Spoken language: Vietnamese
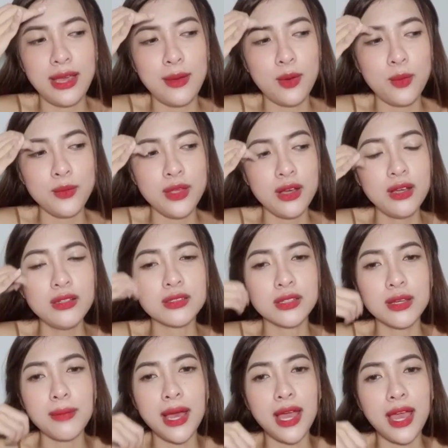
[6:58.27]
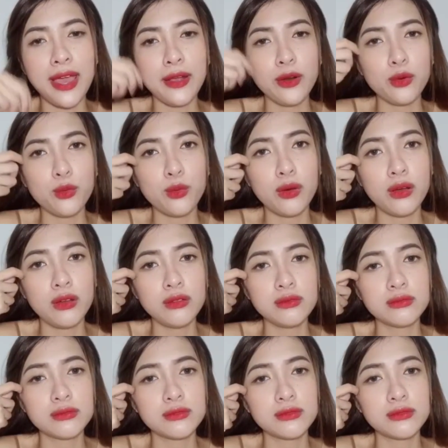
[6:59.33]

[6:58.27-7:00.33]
Em không nhớ được cái bài hát luôn á